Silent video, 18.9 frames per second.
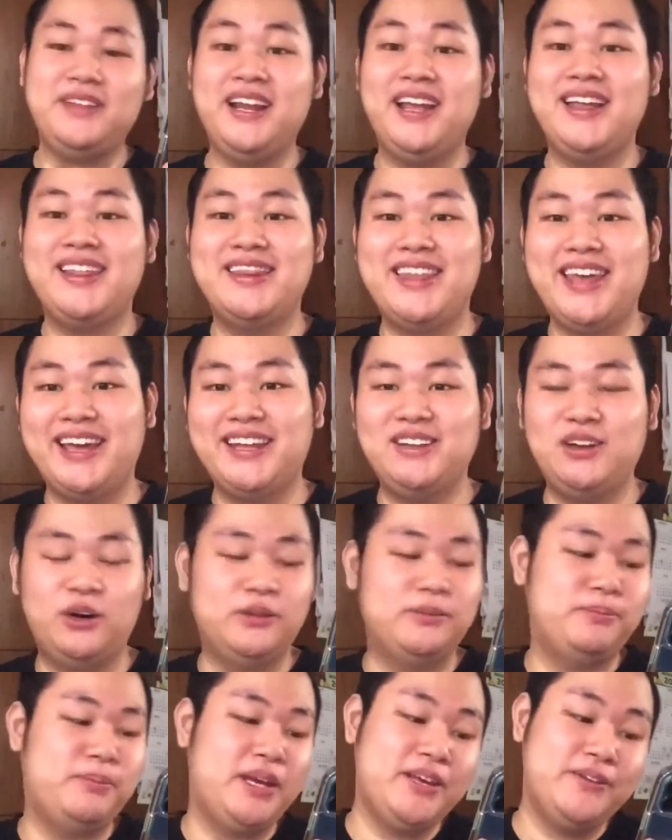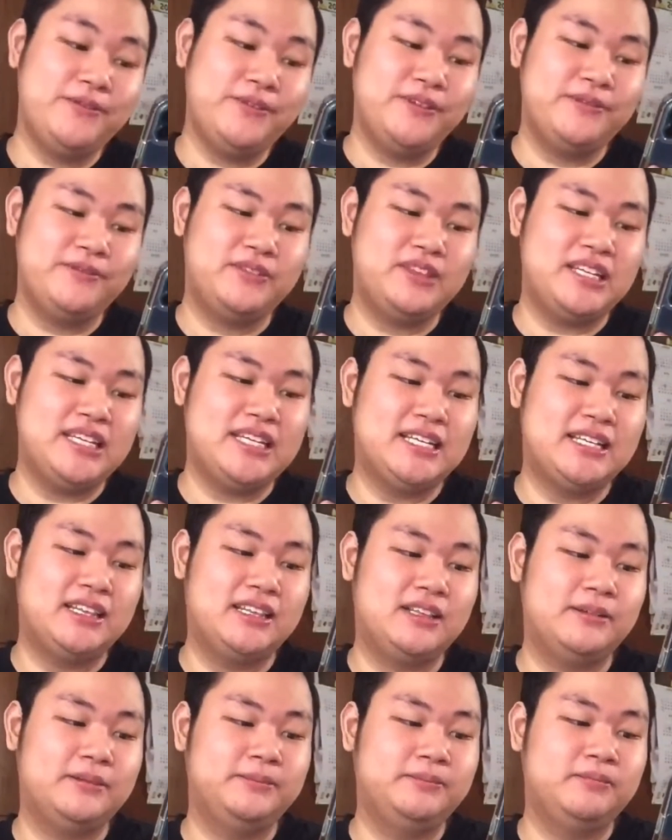Then on May 15,
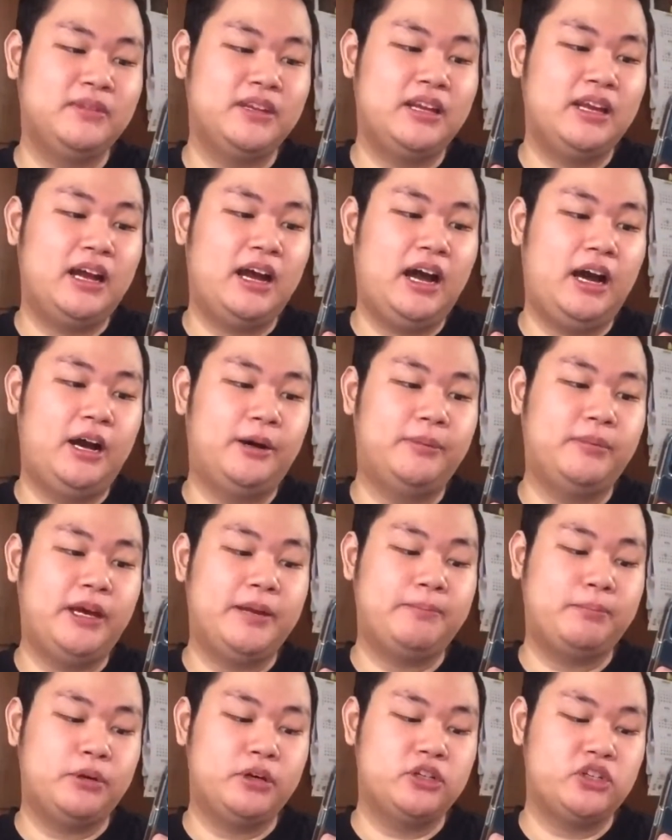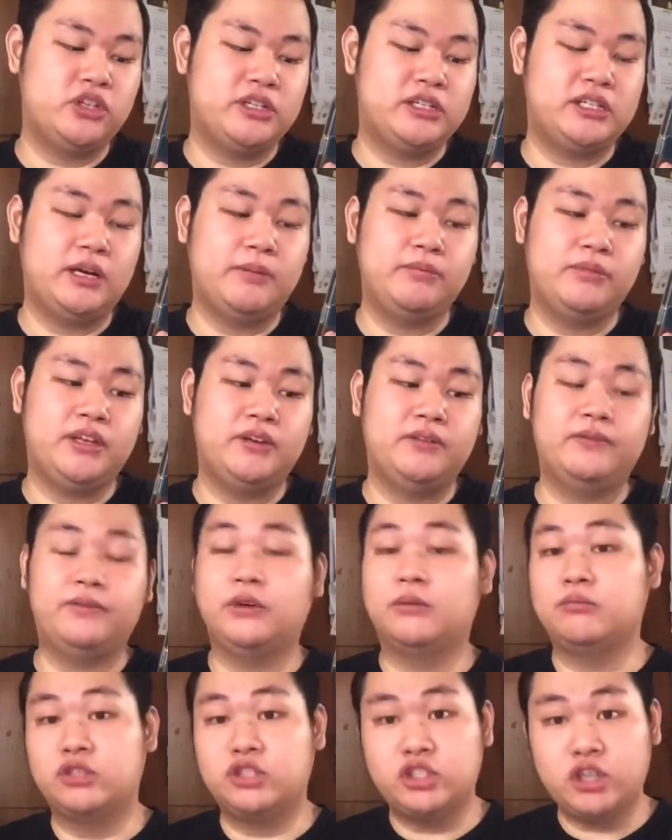um, I purchased something
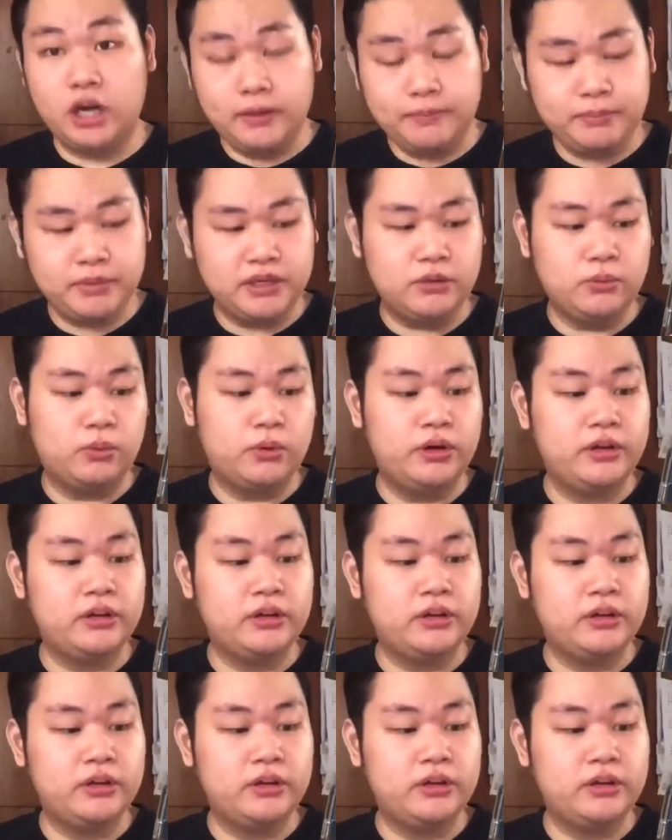from Shopee worth